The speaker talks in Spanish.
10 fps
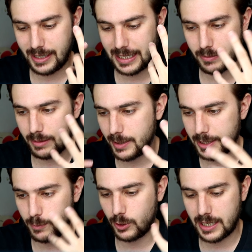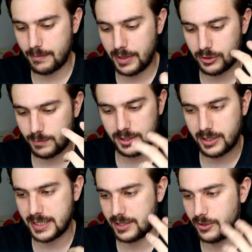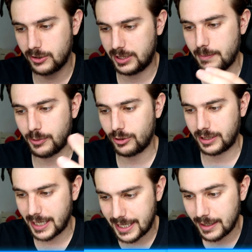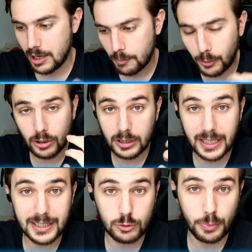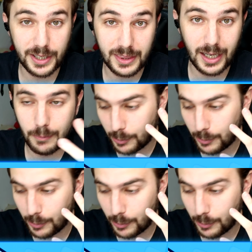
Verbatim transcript: cada vez me desbloquean menos misiones, no sé por qué ¿Por qué Supercell?